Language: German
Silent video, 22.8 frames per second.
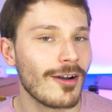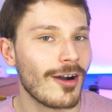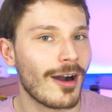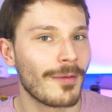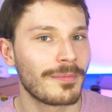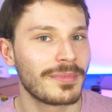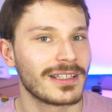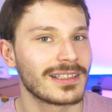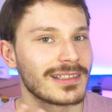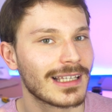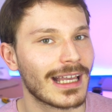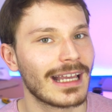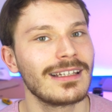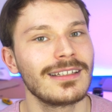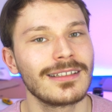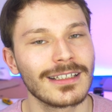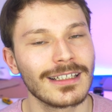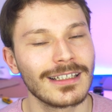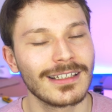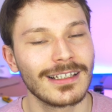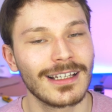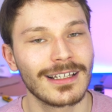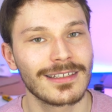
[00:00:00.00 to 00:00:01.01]
Ob das
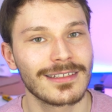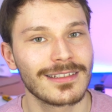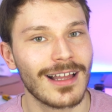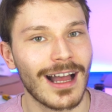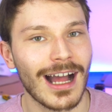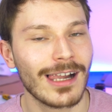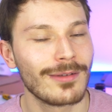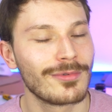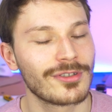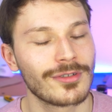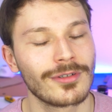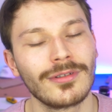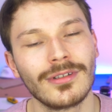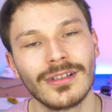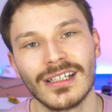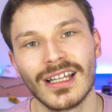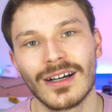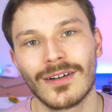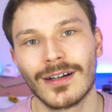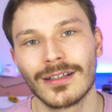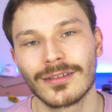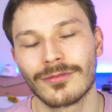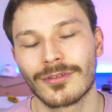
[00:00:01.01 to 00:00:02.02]
Rendering jetzt eine halbe Stunde
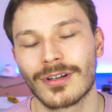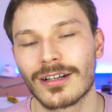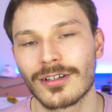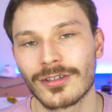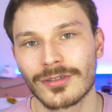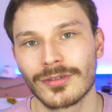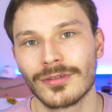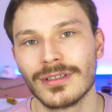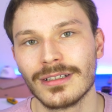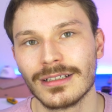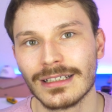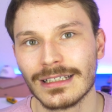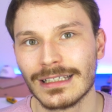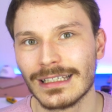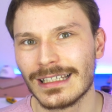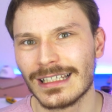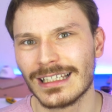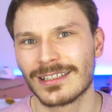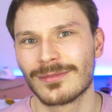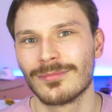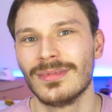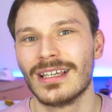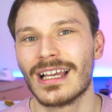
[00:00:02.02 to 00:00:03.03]
dauert oder eine Stunde,
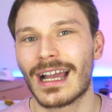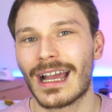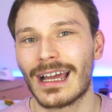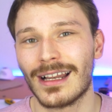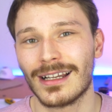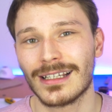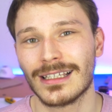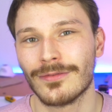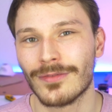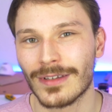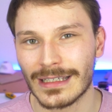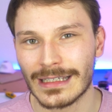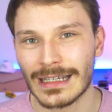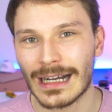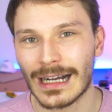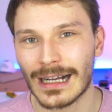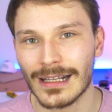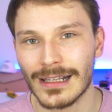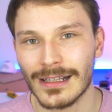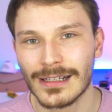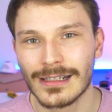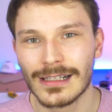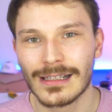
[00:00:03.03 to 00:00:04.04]
ist mir relativ
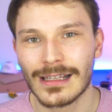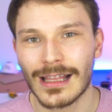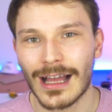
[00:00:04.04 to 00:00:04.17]
egal.